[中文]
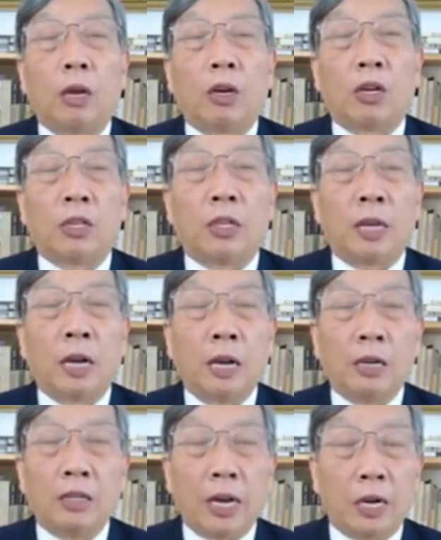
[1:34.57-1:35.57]
可是
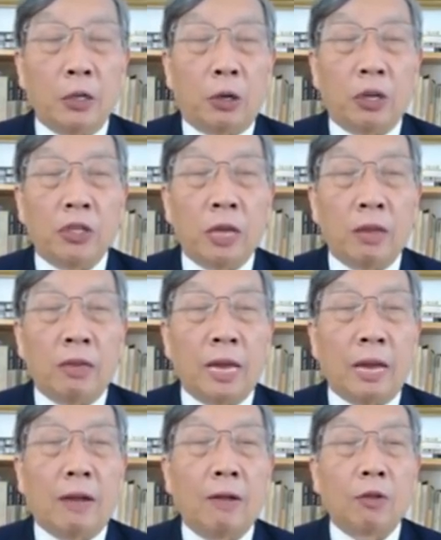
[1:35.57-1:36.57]
呢，这个又和现
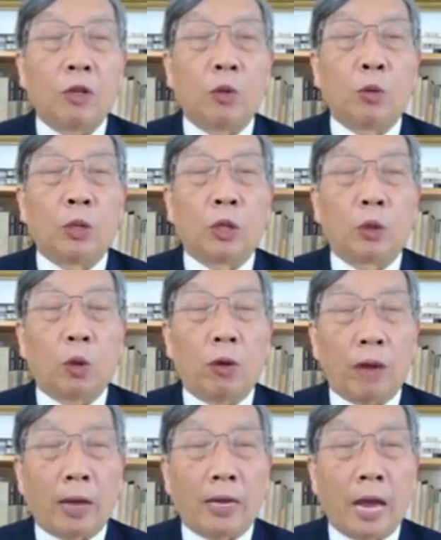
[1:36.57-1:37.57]
在你中国的
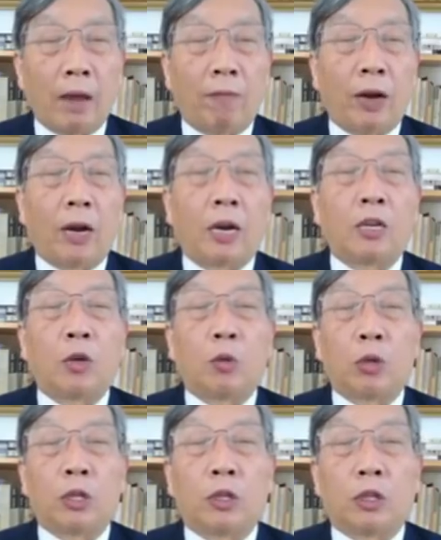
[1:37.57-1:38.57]
对外开放啊，和
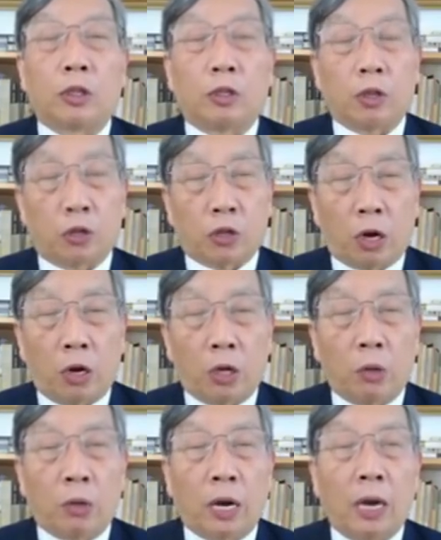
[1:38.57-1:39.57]
国际各交
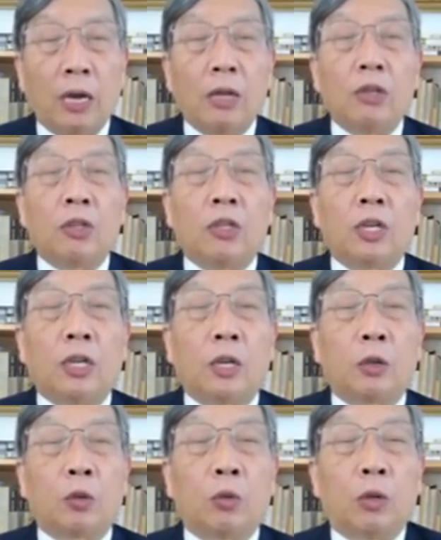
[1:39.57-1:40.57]
流啊，以及
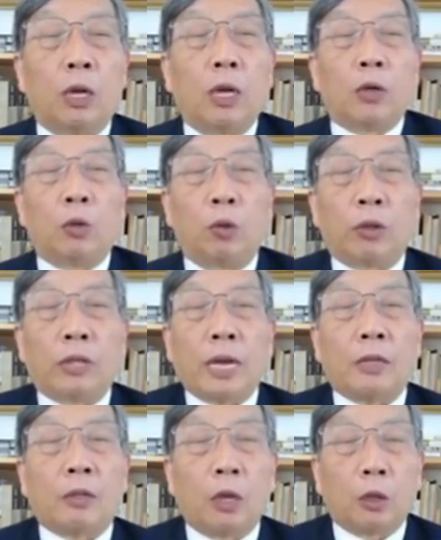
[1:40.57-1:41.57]
和中中国
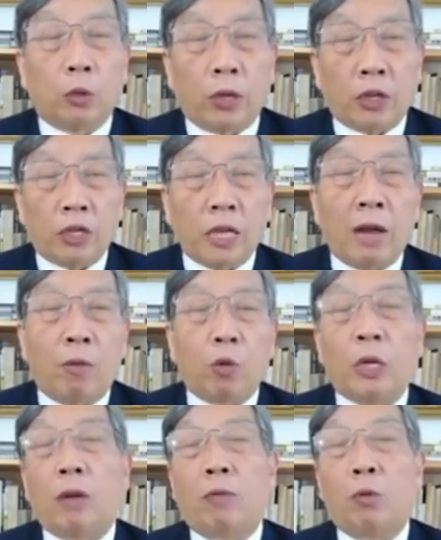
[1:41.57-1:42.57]
在对待他
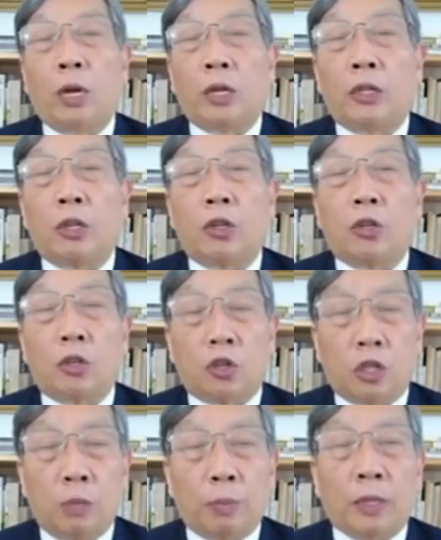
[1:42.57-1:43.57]
国家文化的一些
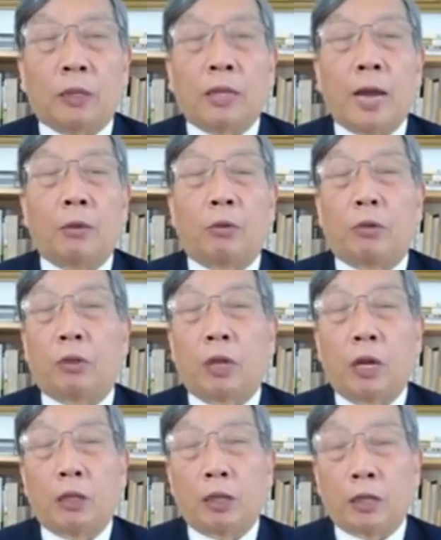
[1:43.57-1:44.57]
基本的态度
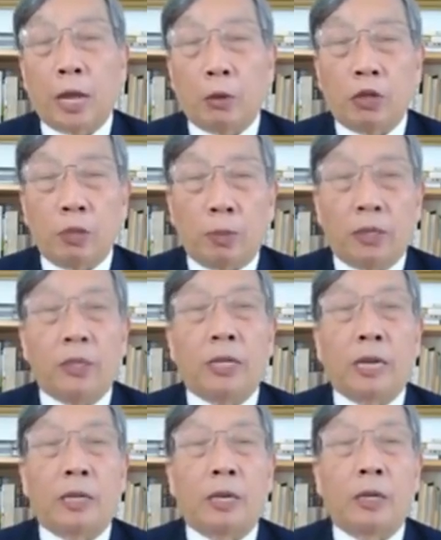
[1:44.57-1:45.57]
这个态度基本立
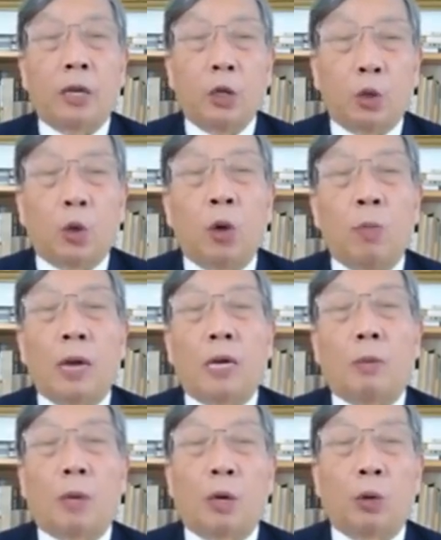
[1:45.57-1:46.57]
场上呢，又充满
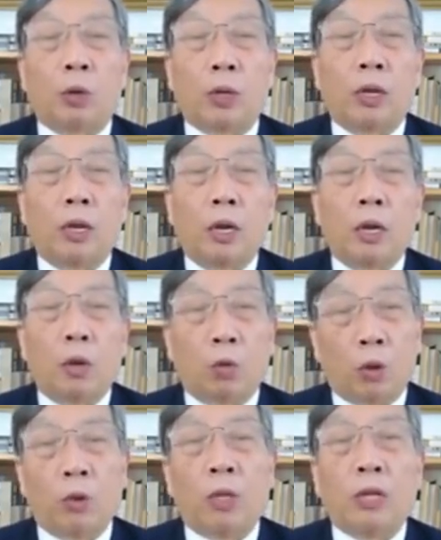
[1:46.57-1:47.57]
了矛盾。
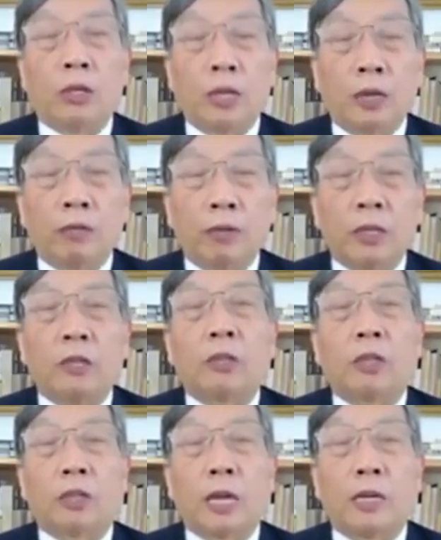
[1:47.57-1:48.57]
我觉得实际上是问题
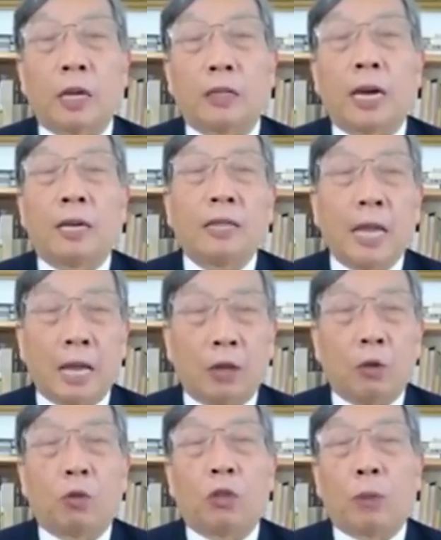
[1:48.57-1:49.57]
是在这儿。当然，大家
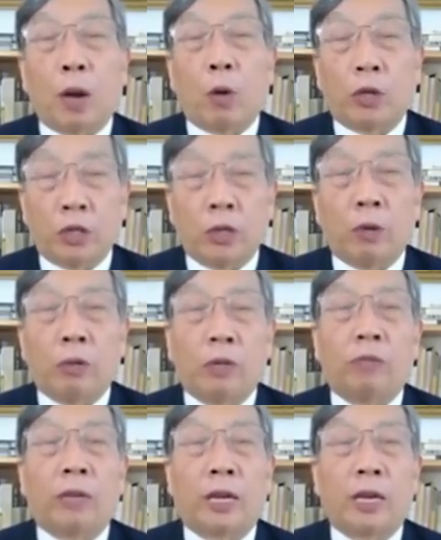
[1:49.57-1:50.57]
都一般会倾向于
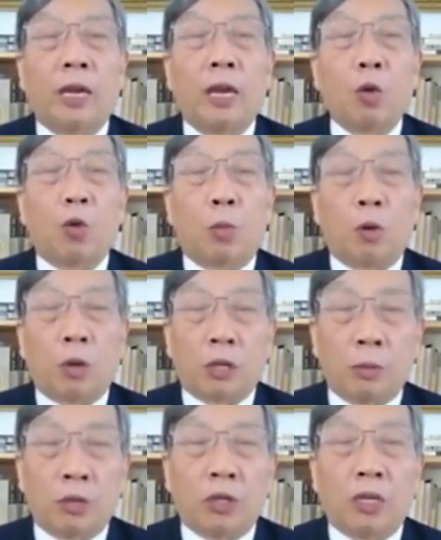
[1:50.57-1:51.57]
认为过不过
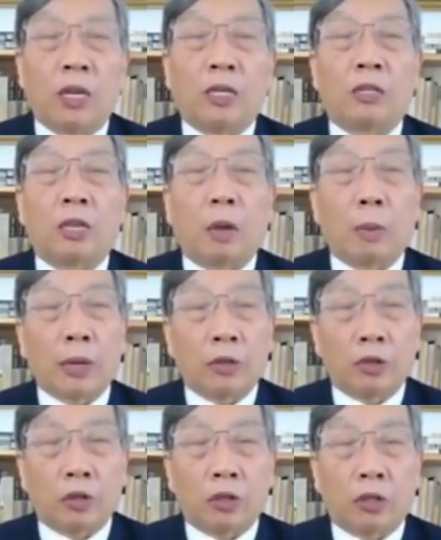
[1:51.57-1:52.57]
什么节，这是老百姓
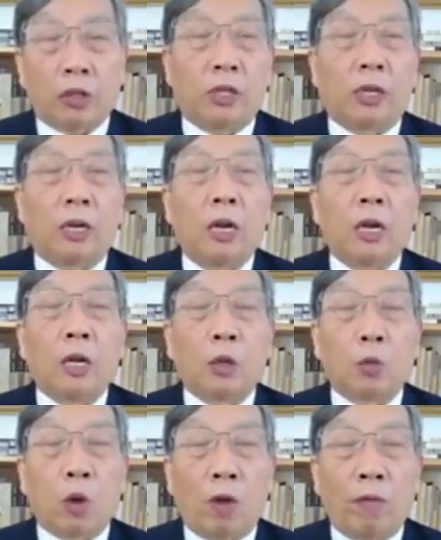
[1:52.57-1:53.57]
自己的事。
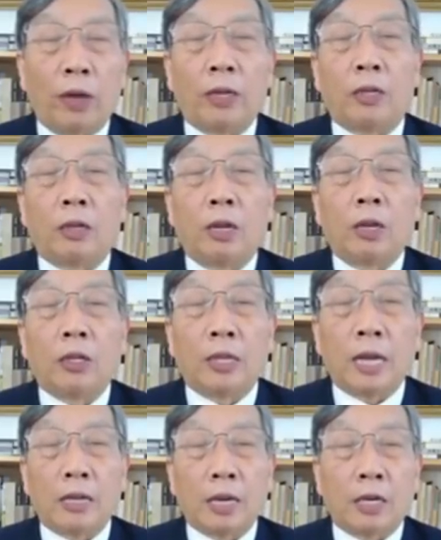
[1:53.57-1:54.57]
嗯，官方呢应
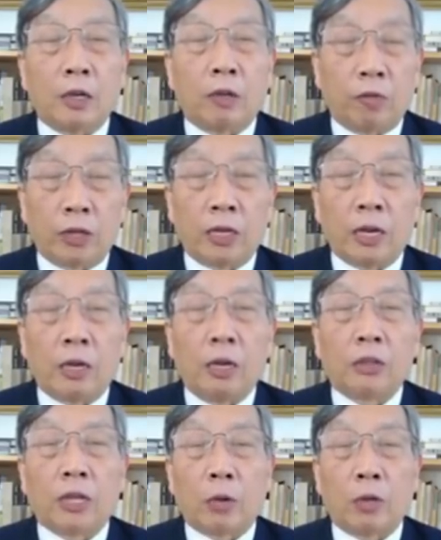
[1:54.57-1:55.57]
在这个问题
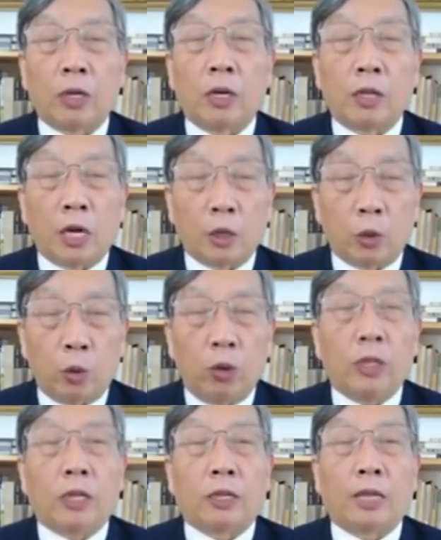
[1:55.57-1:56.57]
上采取一个更
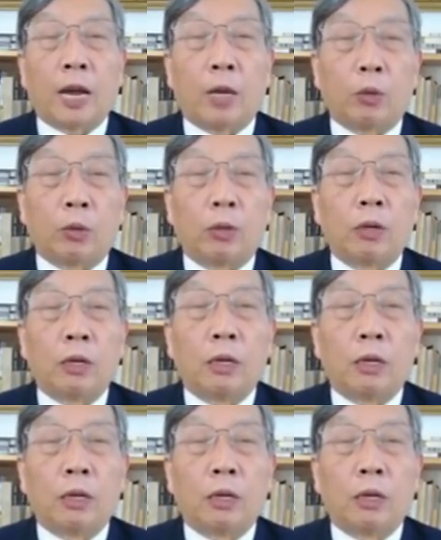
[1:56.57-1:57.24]
中立的态度。